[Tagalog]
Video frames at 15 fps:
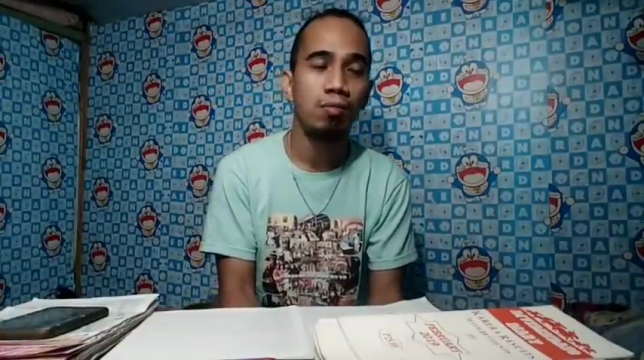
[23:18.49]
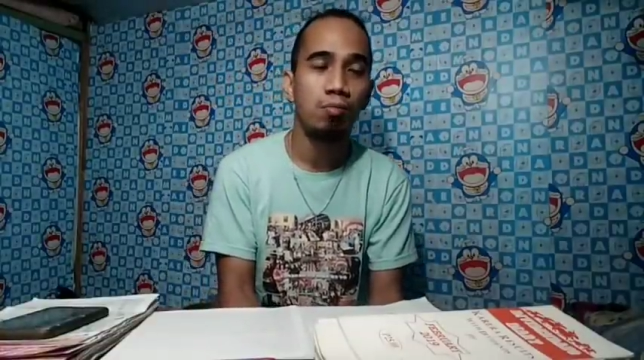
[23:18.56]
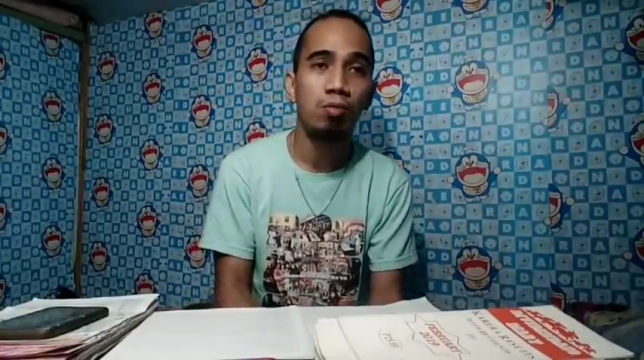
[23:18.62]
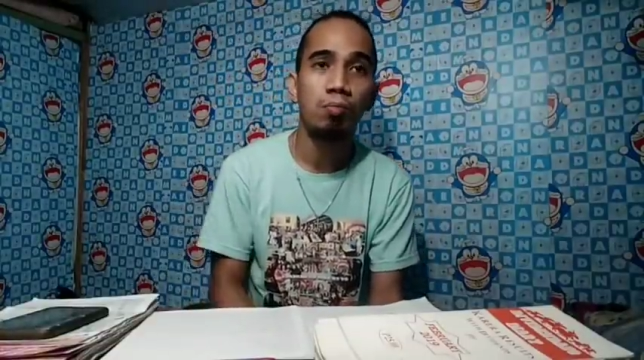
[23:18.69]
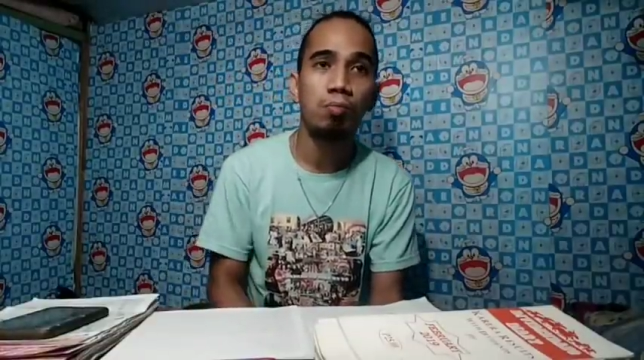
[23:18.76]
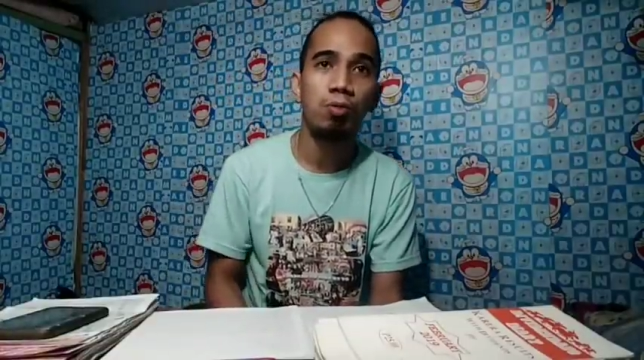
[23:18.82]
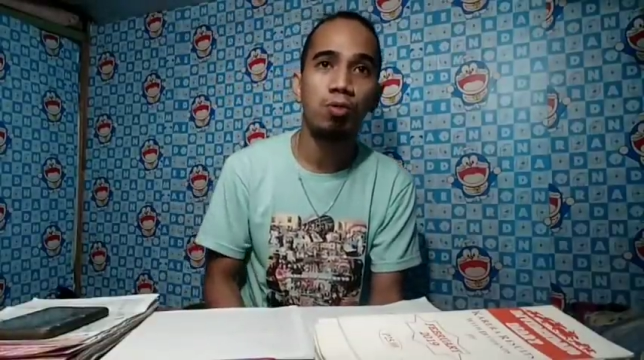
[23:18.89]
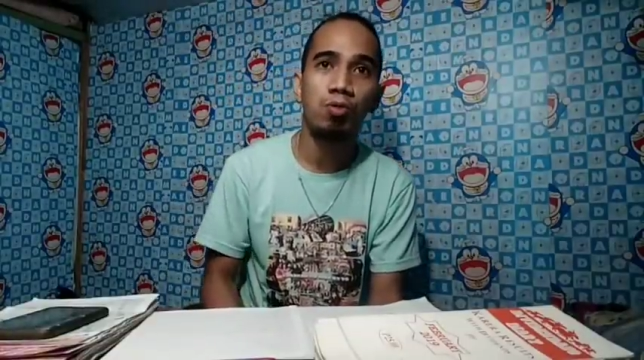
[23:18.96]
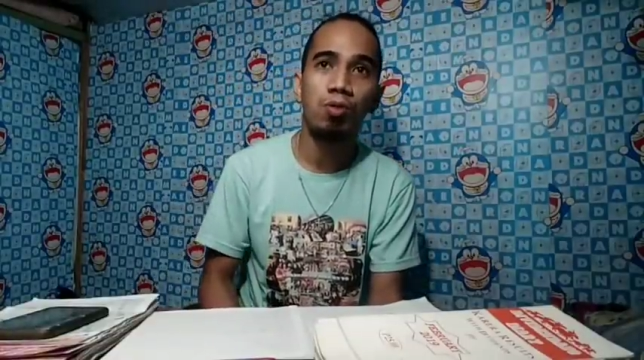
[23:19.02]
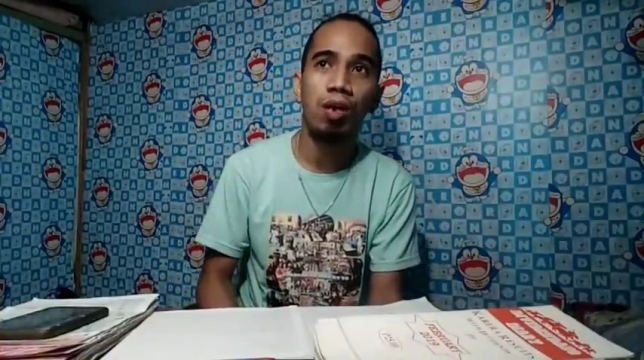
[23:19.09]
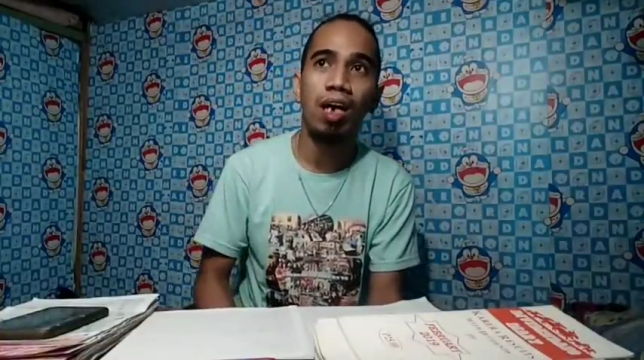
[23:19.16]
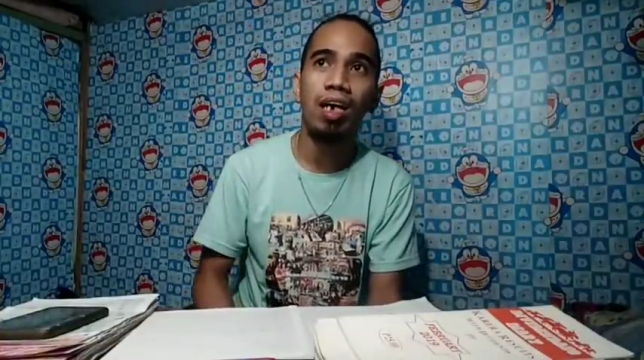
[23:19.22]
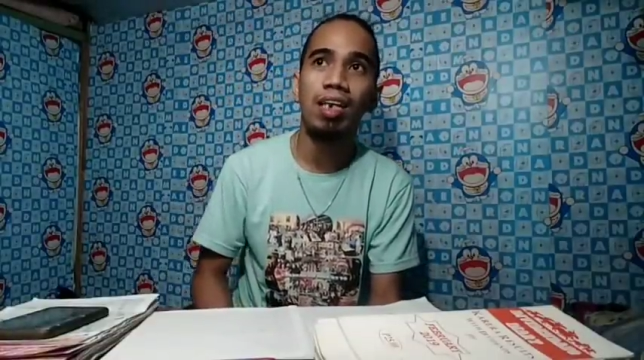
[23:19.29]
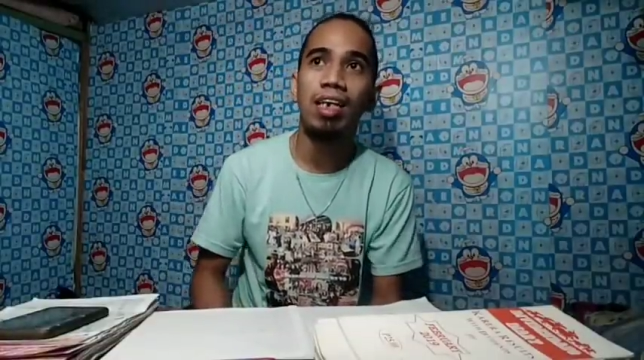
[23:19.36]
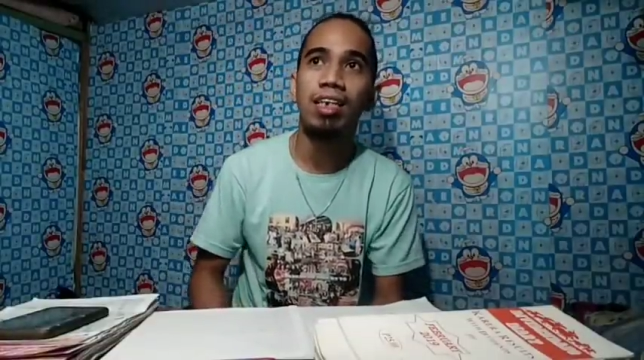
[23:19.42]

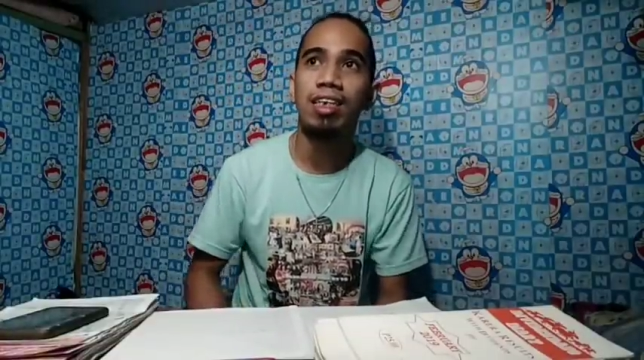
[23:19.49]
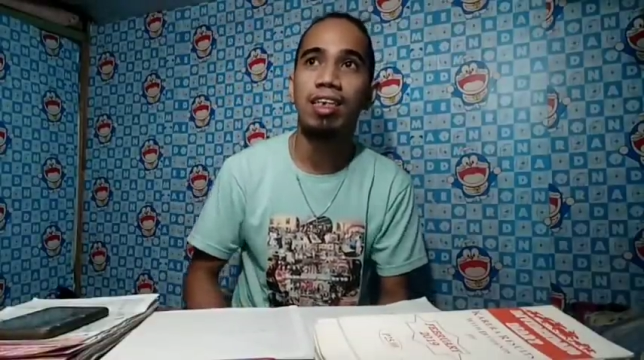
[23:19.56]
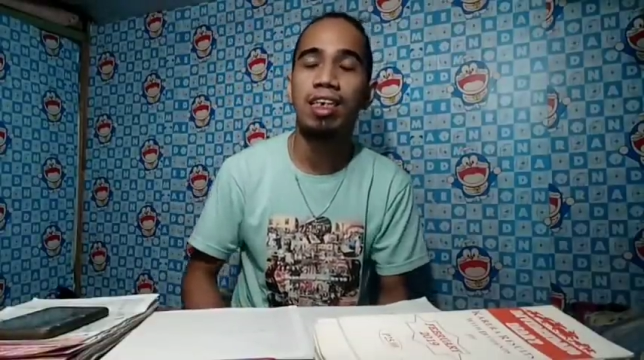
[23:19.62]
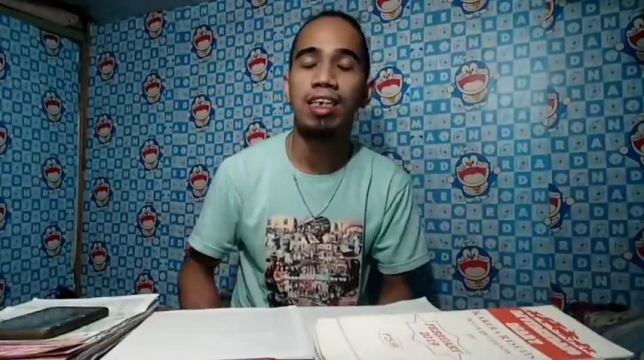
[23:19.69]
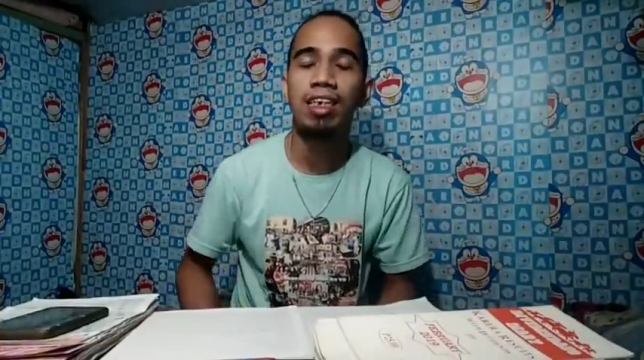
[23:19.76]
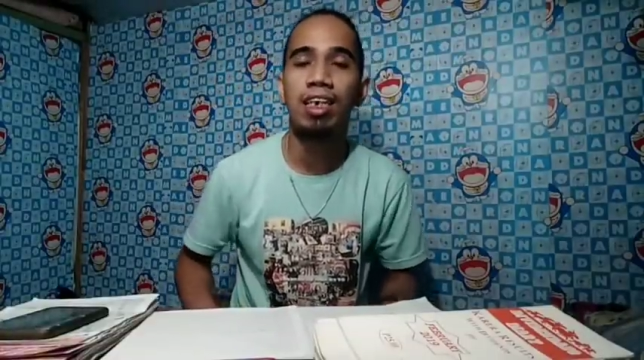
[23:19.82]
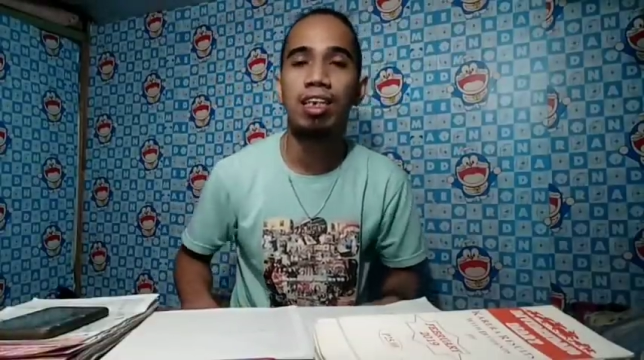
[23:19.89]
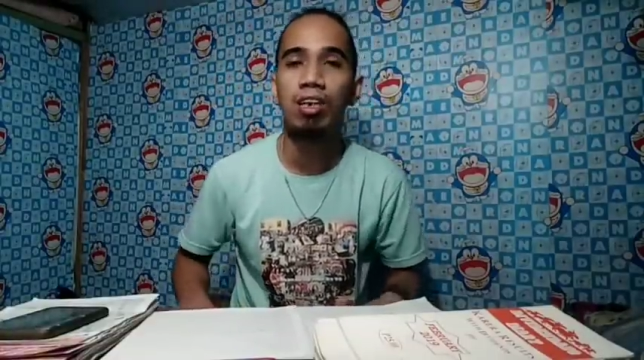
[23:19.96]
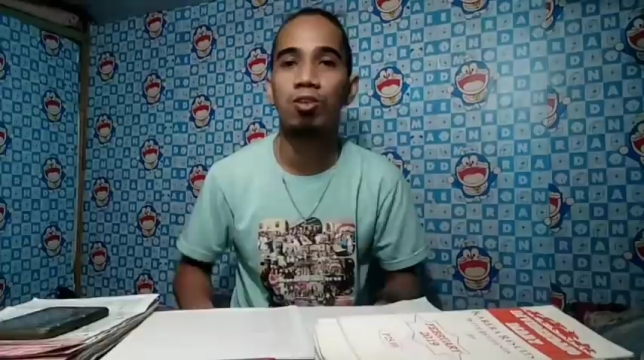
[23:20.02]
pupusuan at isa-shout